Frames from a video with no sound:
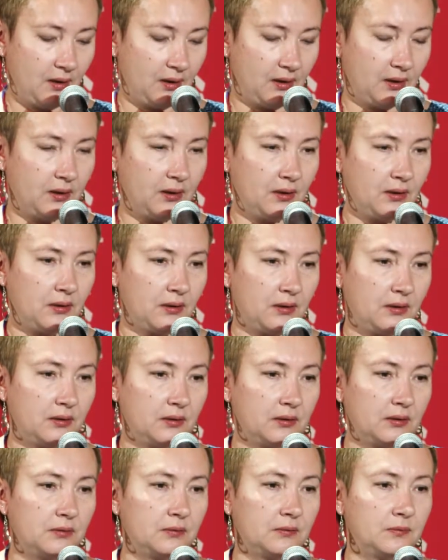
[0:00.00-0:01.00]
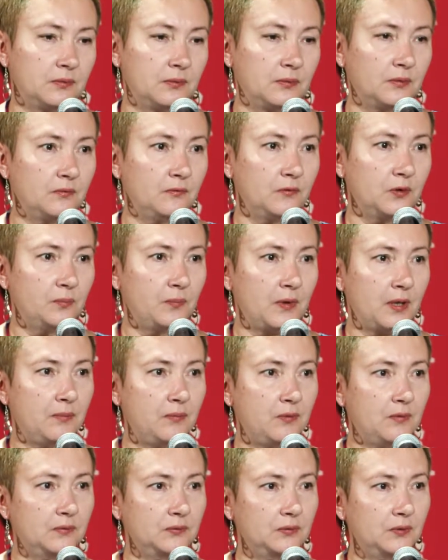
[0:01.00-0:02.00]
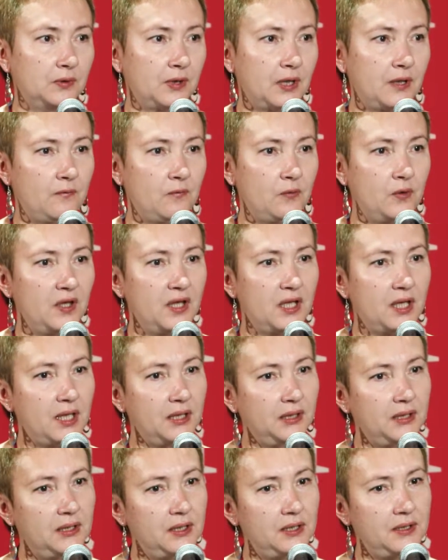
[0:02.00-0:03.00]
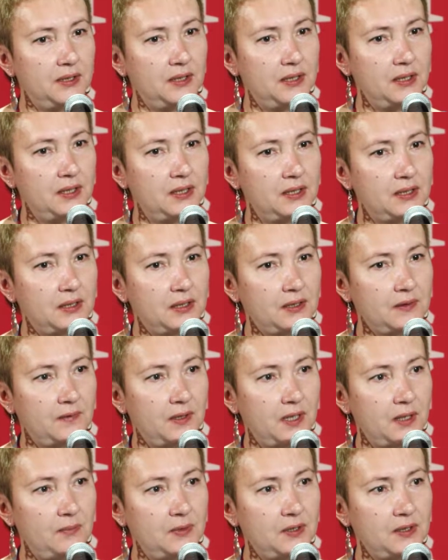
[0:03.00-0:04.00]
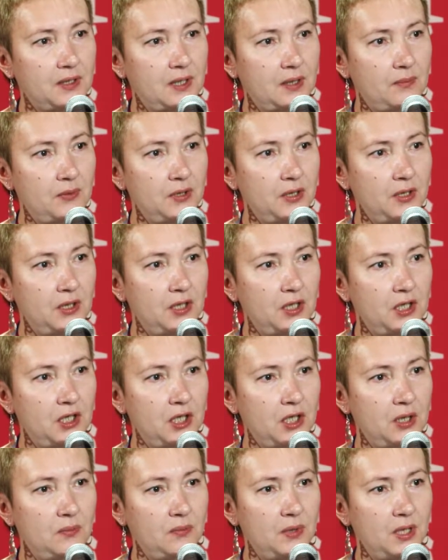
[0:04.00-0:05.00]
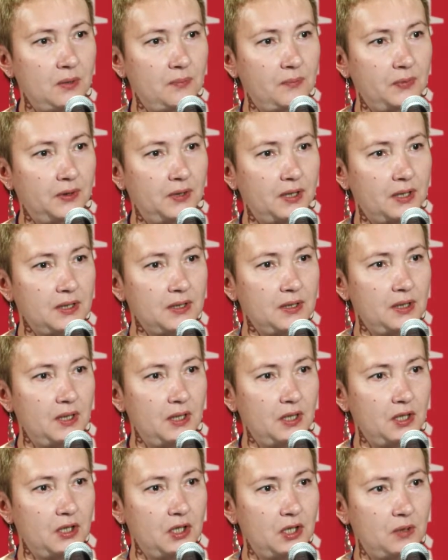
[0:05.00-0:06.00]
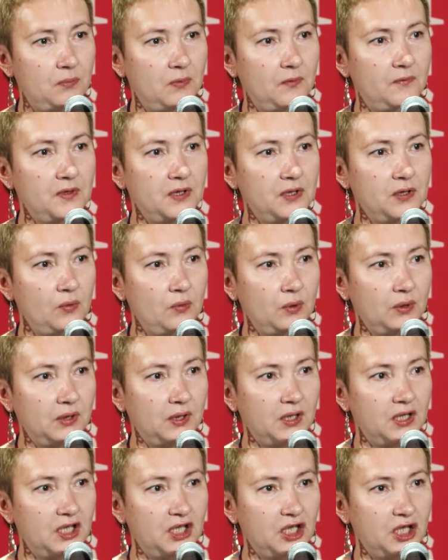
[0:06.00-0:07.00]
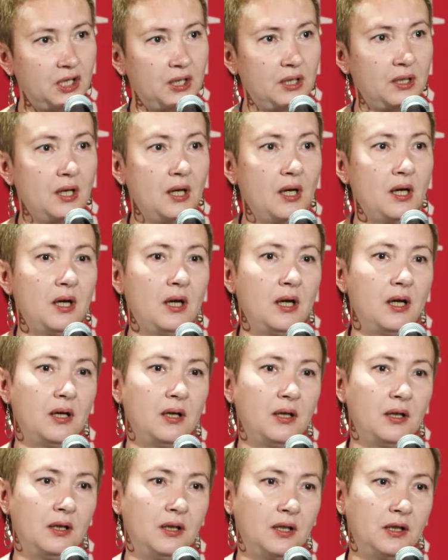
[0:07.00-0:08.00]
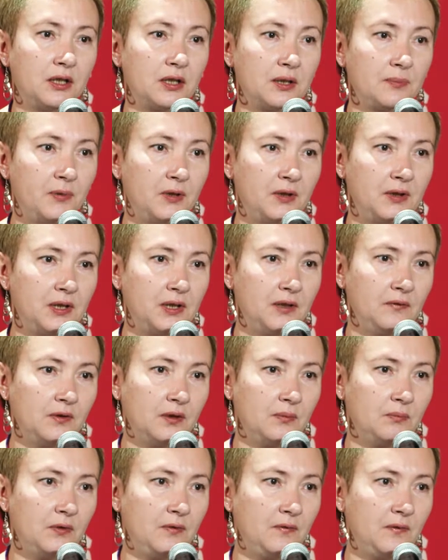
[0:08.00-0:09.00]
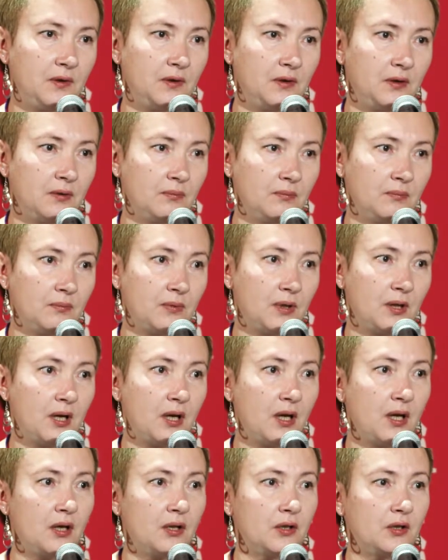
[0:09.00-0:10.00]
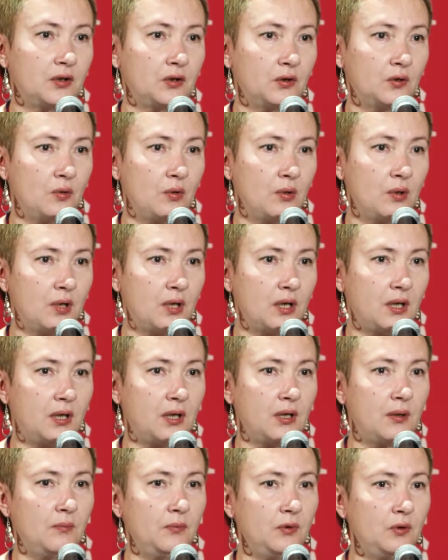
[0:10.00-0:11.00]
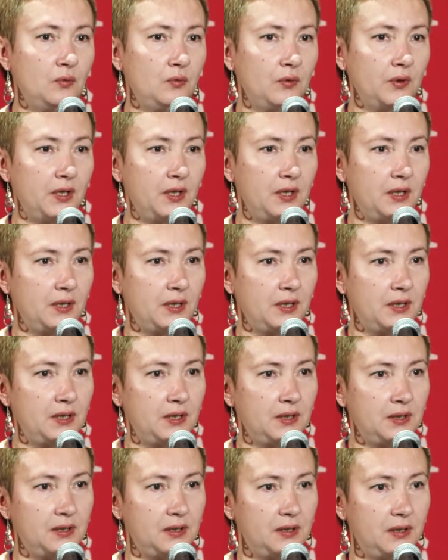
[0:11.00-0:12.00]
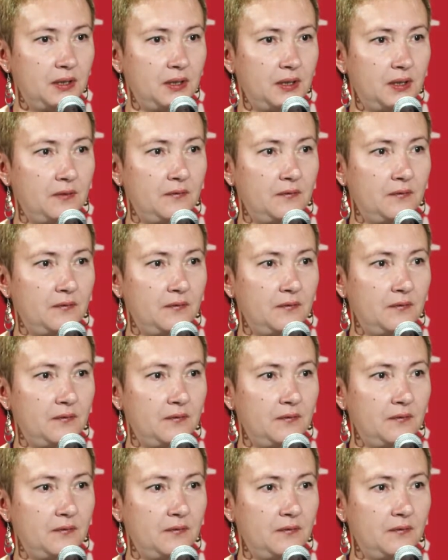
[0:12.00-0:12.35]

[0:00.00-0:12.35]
Вот по поводу того, надо ли делиться своими сомнениями и подозрениями. Все-таки Э, ретроспективно мы видим, что э, многие родители